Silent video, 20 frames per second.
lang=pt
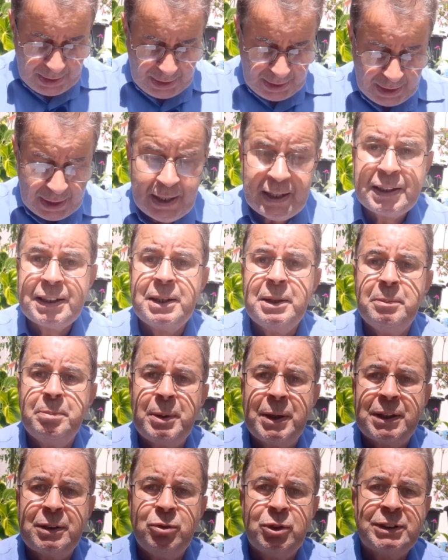é, que,
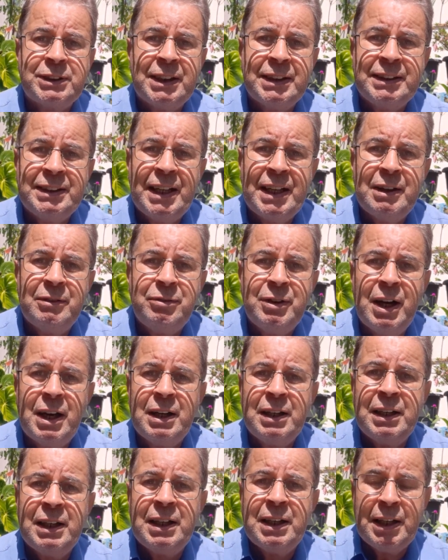para que você deva
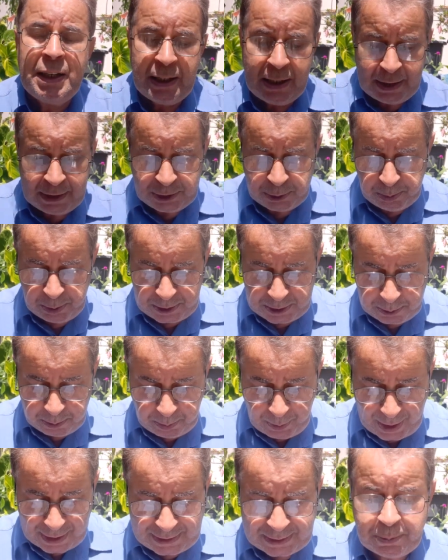é, as
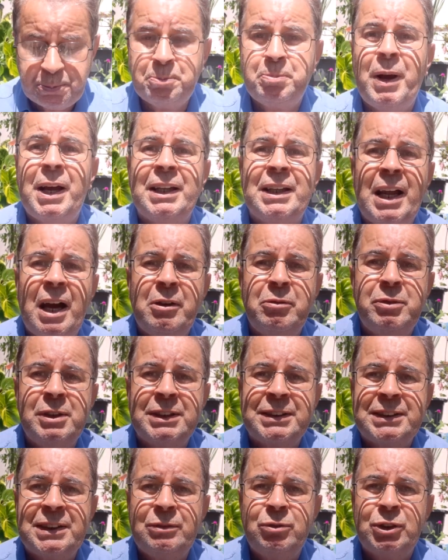principais
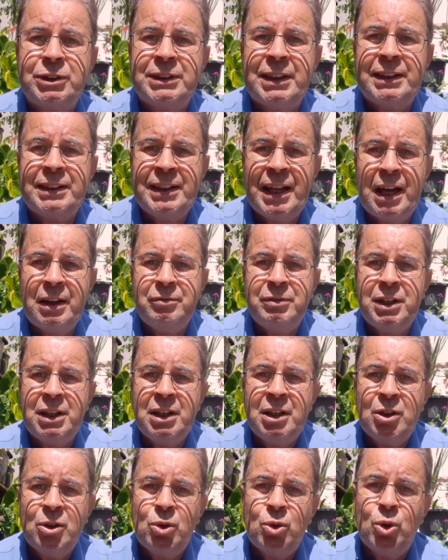palavras que você deve
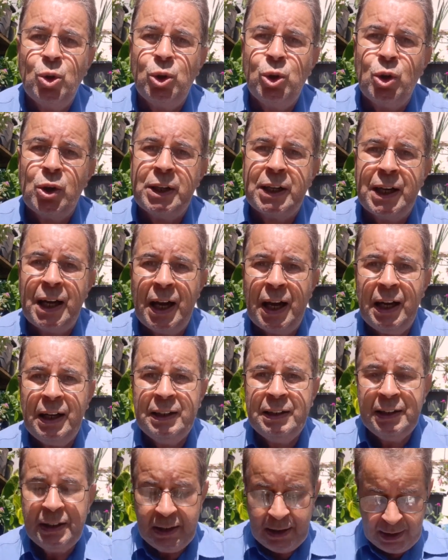colocar
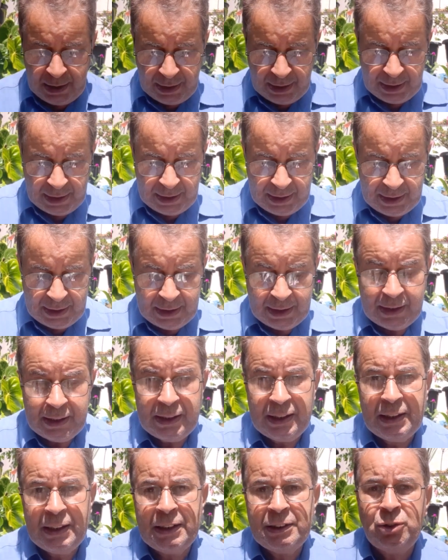
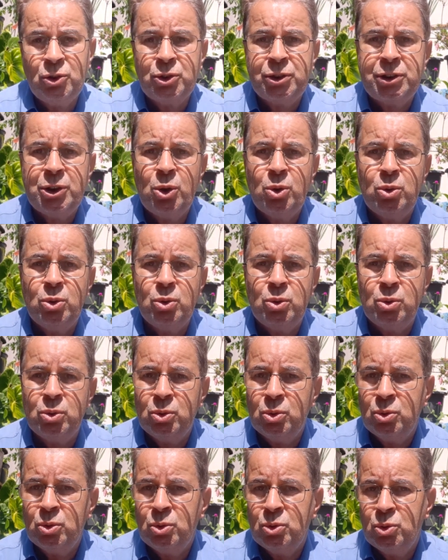aí no seu
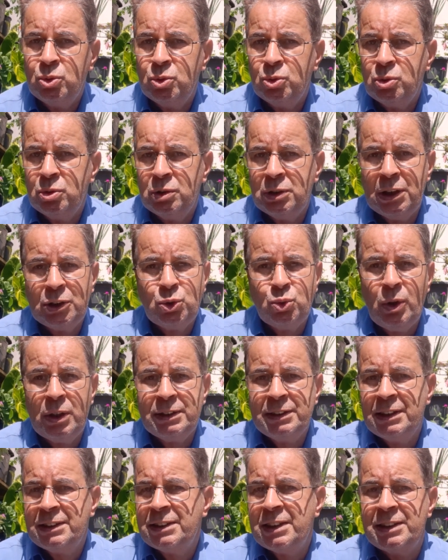a sua
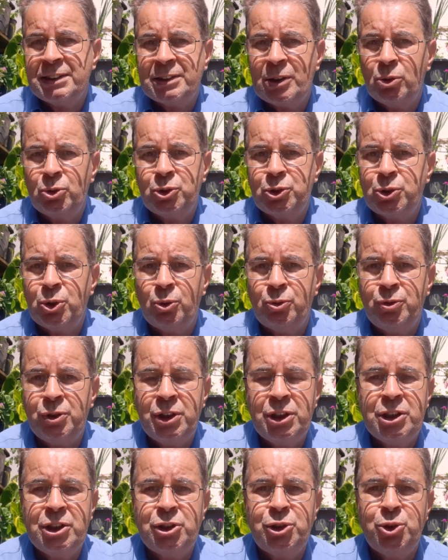descrição do seu
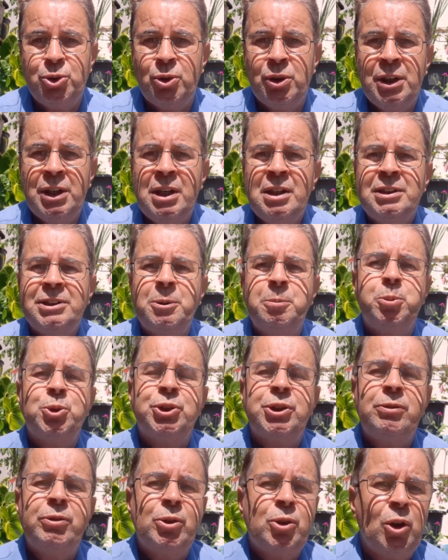vídeo, se
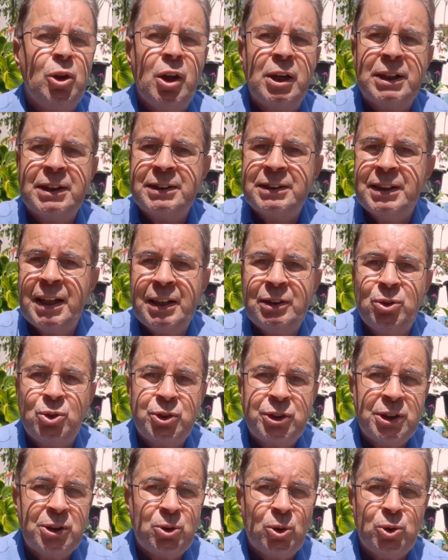possível coloca até
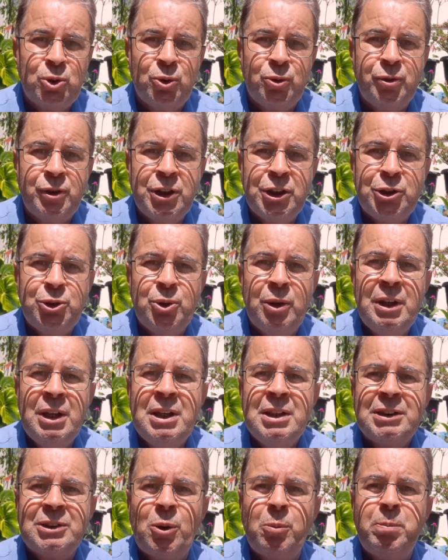no título do vídeo,
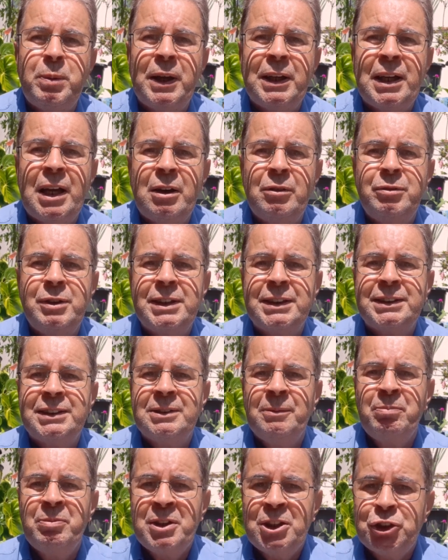são
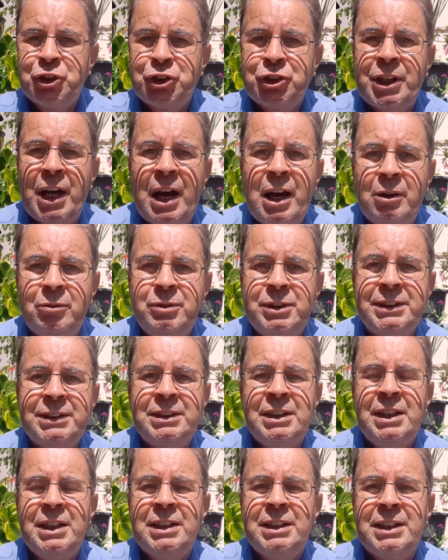palavras
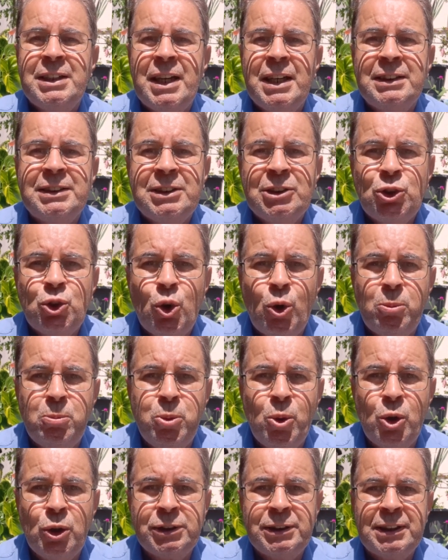chaves que esses
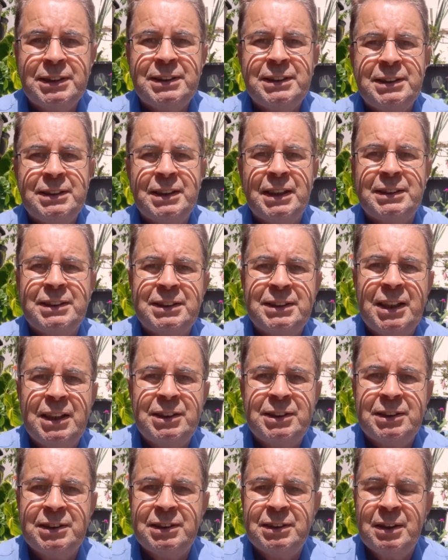robôs, esses
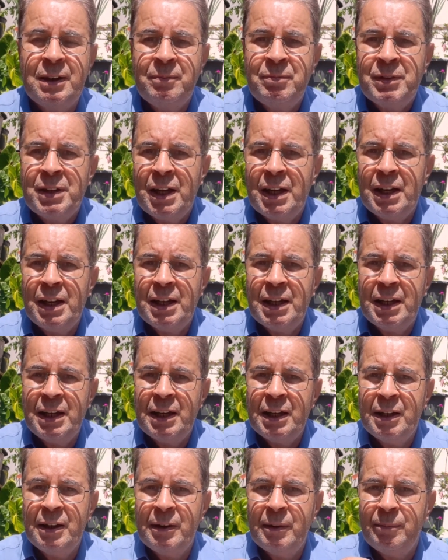assistentes
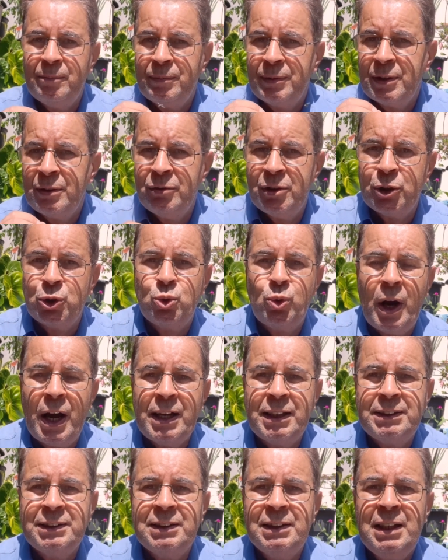é,
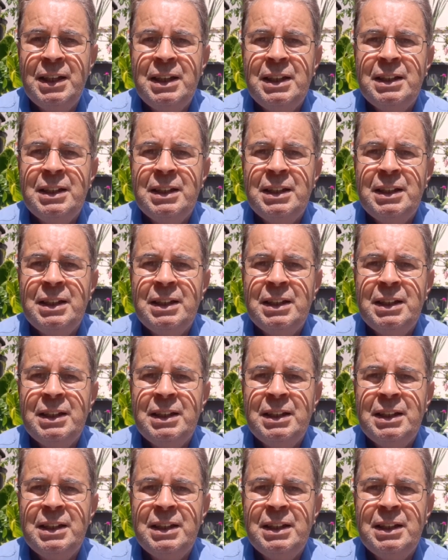virtuais,